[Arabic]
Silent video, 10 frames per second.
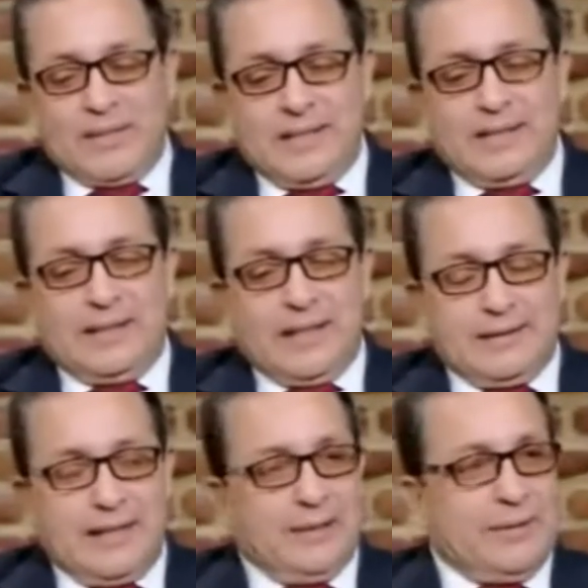جدا على
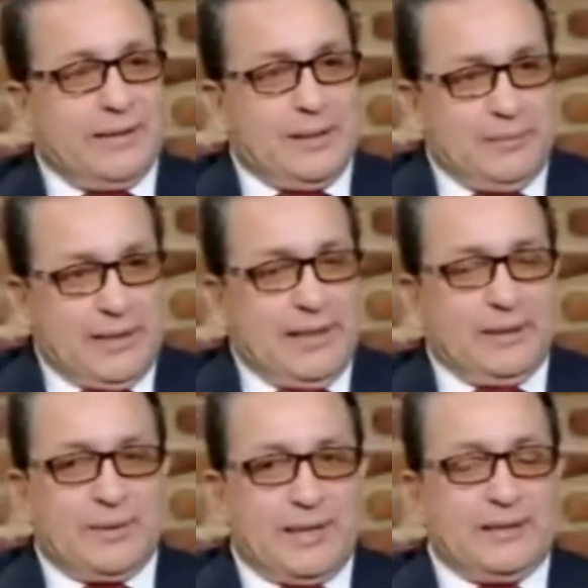الدعوه الجميله
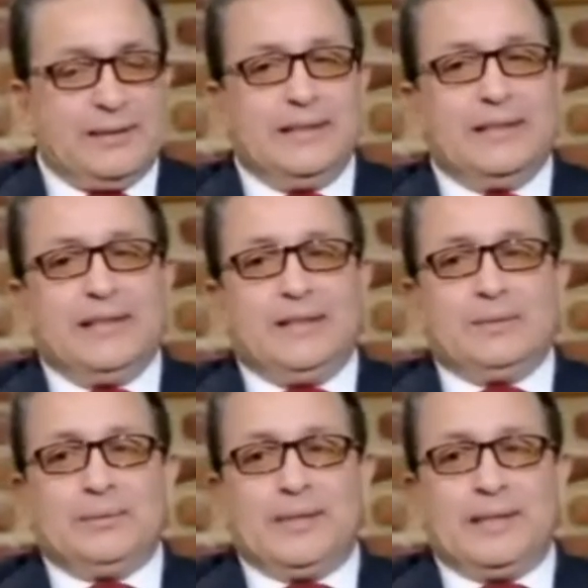اولا
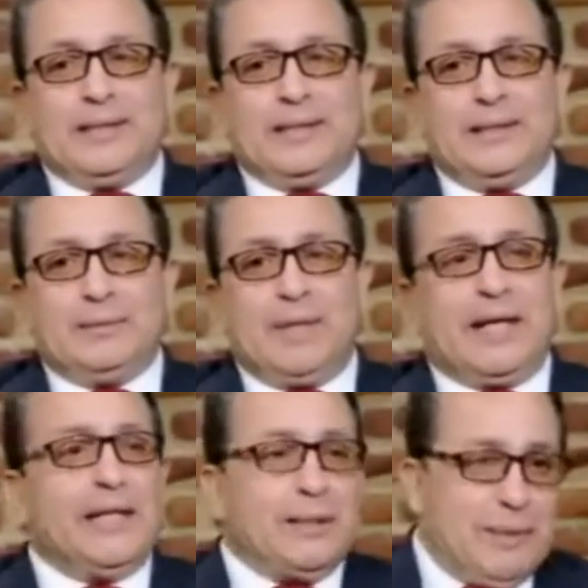ومع
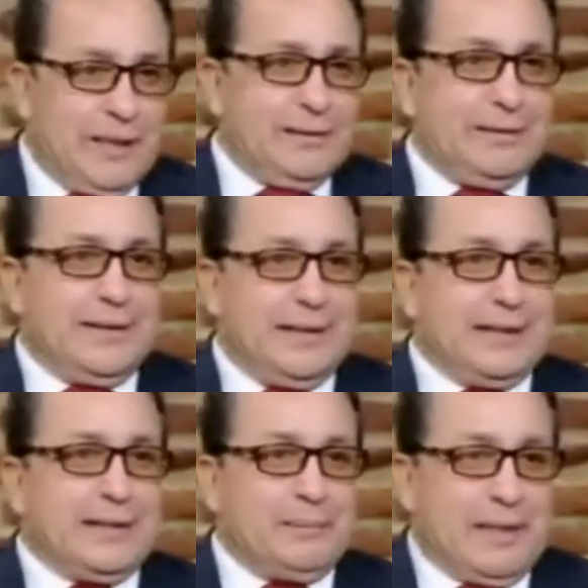نجمه ان
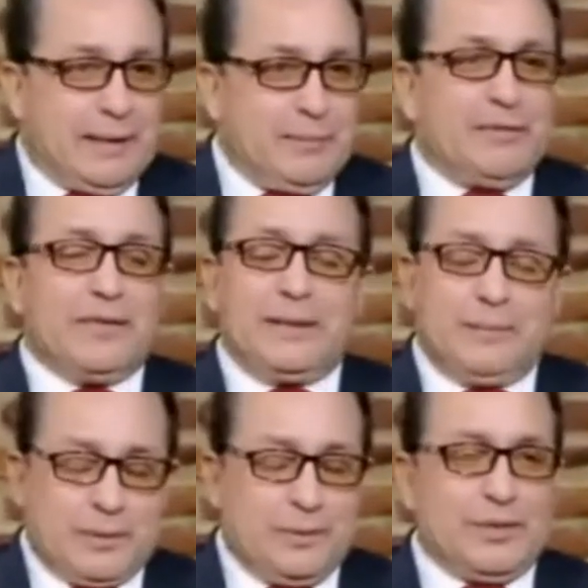انا اطلع مع نجمه فده
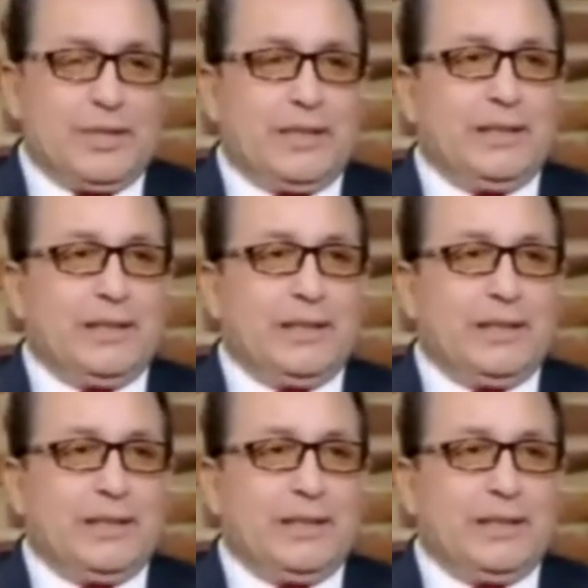برضه شيء